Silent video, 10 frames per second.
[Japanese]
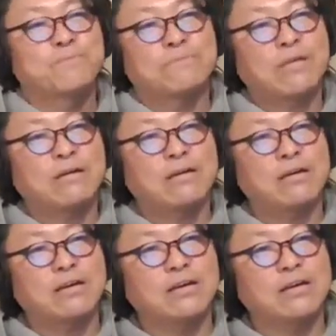
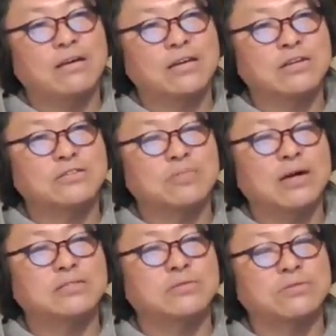で、聞くと、
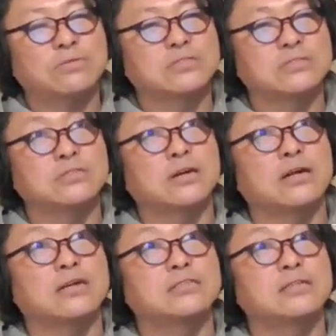まあ、その当時か
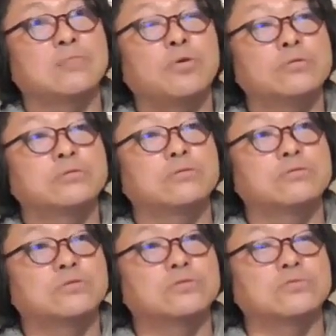らしても、そ
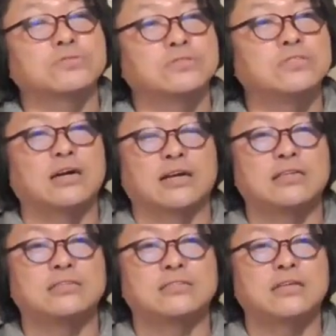のちょっと古い
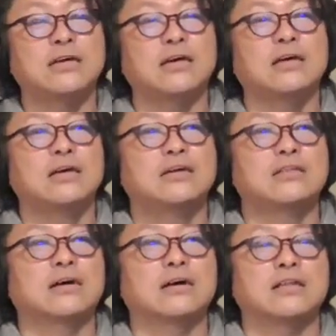アレンジで、
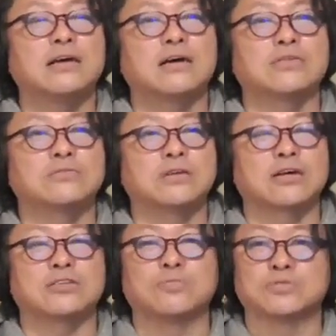なんかね、あの、
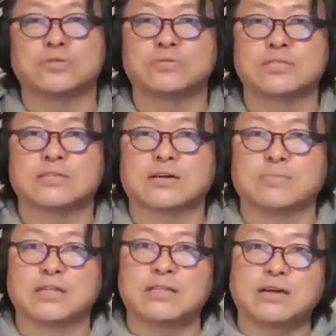ジャケットもその布施さんが
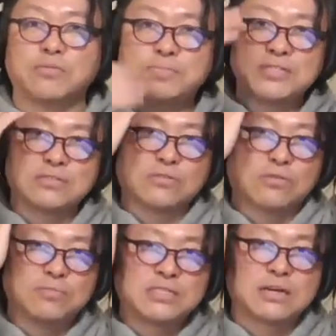まだね、こう、ピチッと
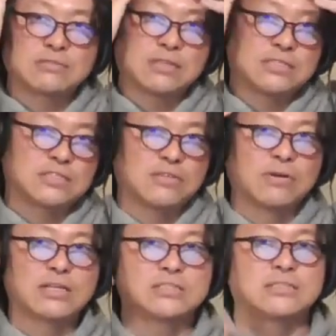こう短くて下
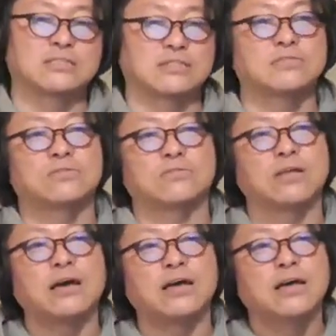負けしてしてる頃
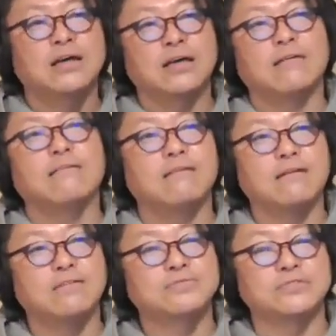で、
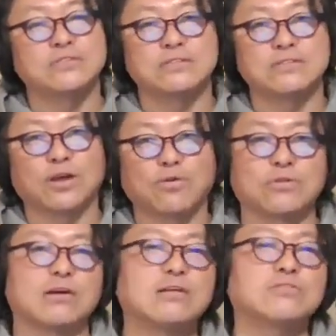えー、古い
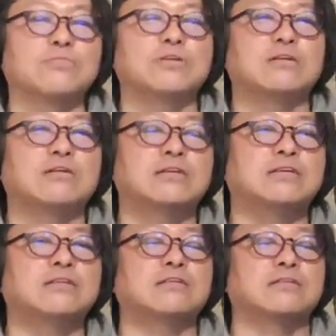レコードやなと思いながら
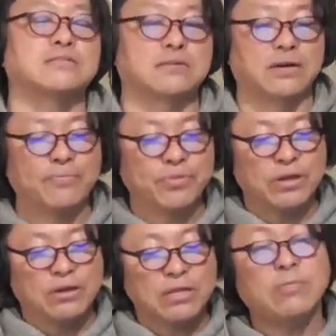聞いてたんですが、
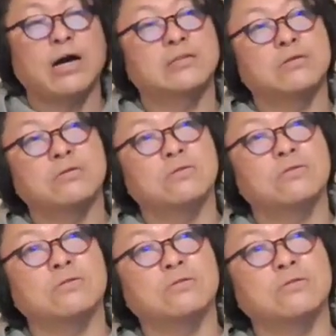でもあ
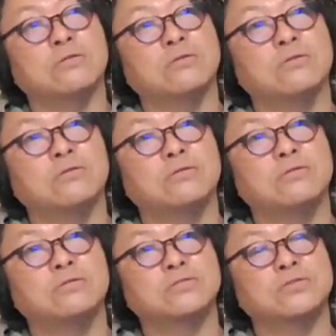
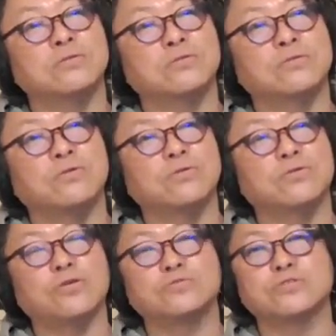のー、その、こ
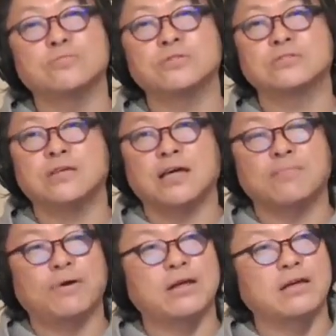の曲の持つね、
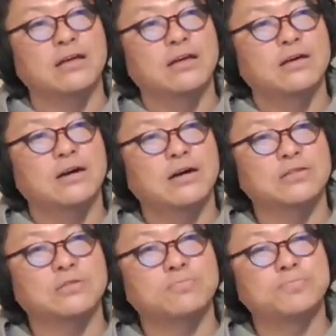やっぱり、あ
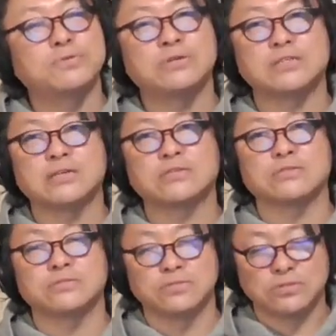の、ピュアさと
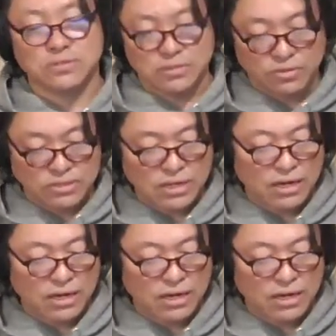いう一つ。